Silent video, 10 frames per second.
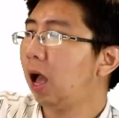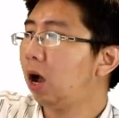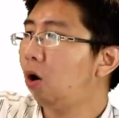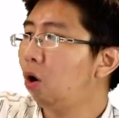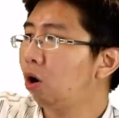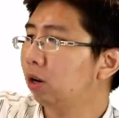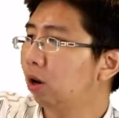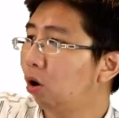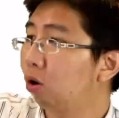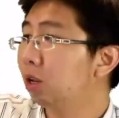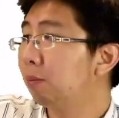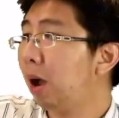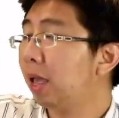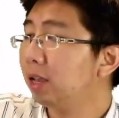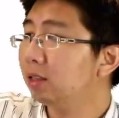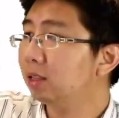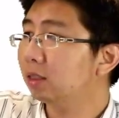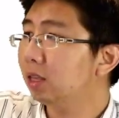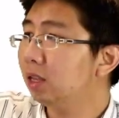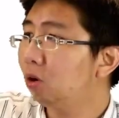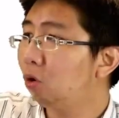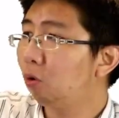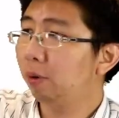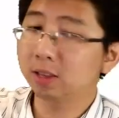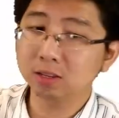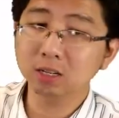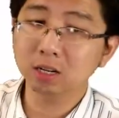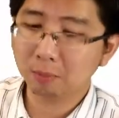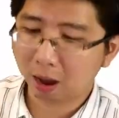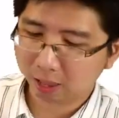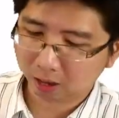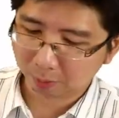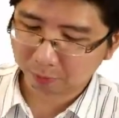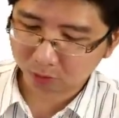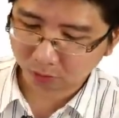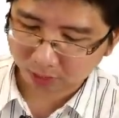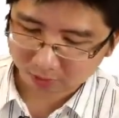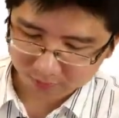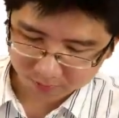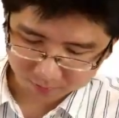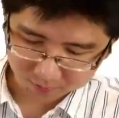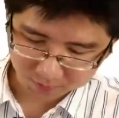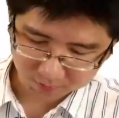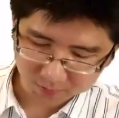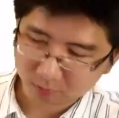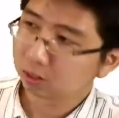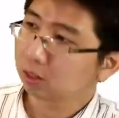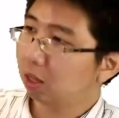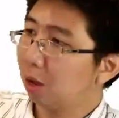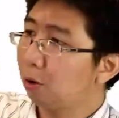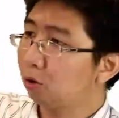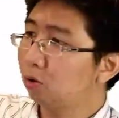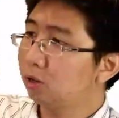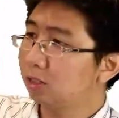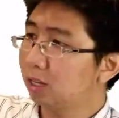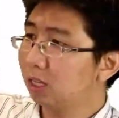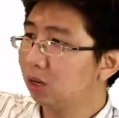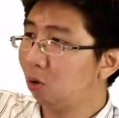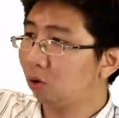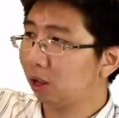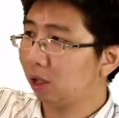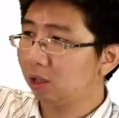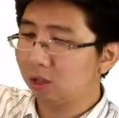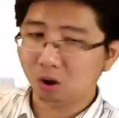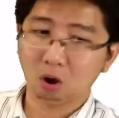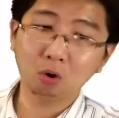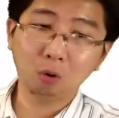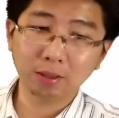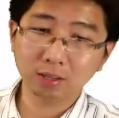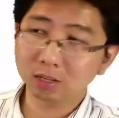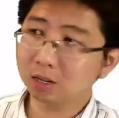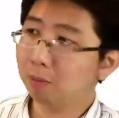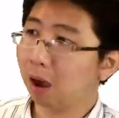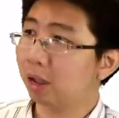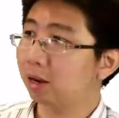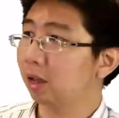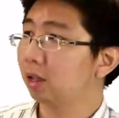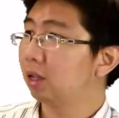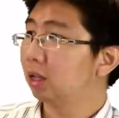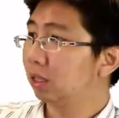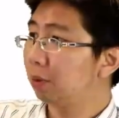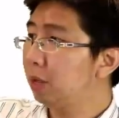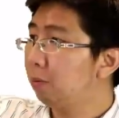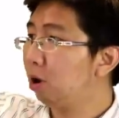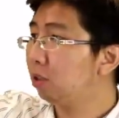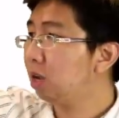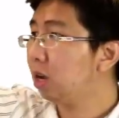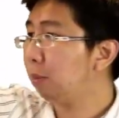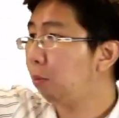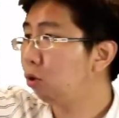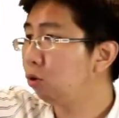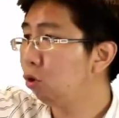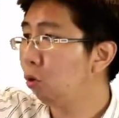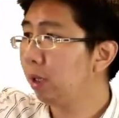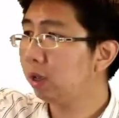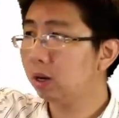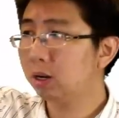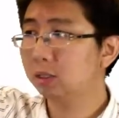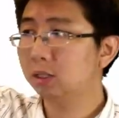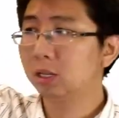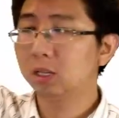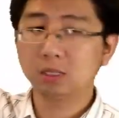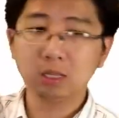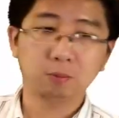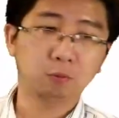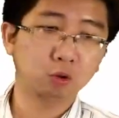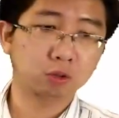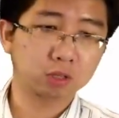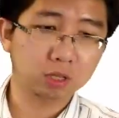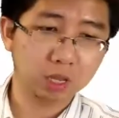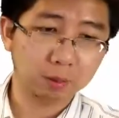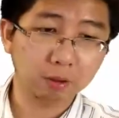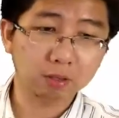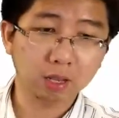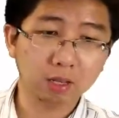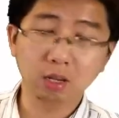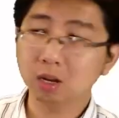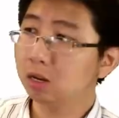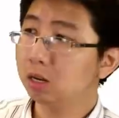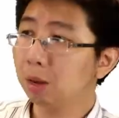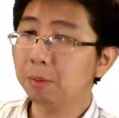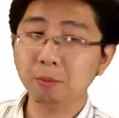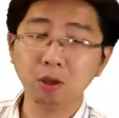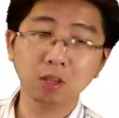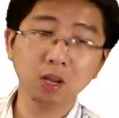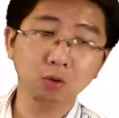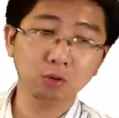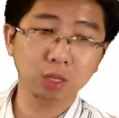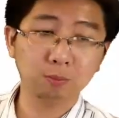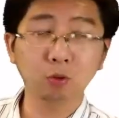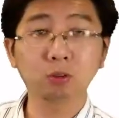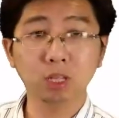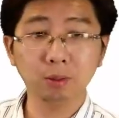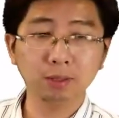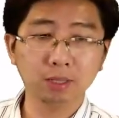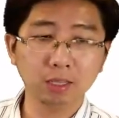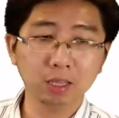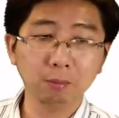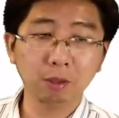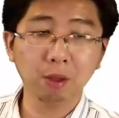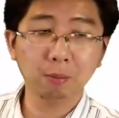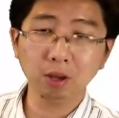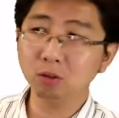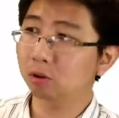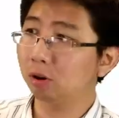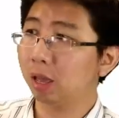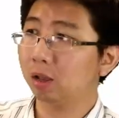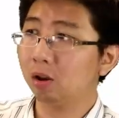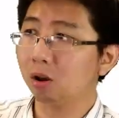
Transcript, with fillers: ออกเนี่ยของเทอร์บายเอ็กซิสที่โลเพเชอร์เทอร์บายอะครับคือตรงเนี้ยถ้ามองดูคือเส้นที่6เนี่ยของโลเพเชอร์เทอร์บายเนี่ยจะมีมอยเจอร์ปนอยู่ไม่เกิน 10.4%หรือก็คือถ้ามีมอยเจอร์อยู่10.4%จะมีเวเปอร์อยู่เท่าไหร่ก็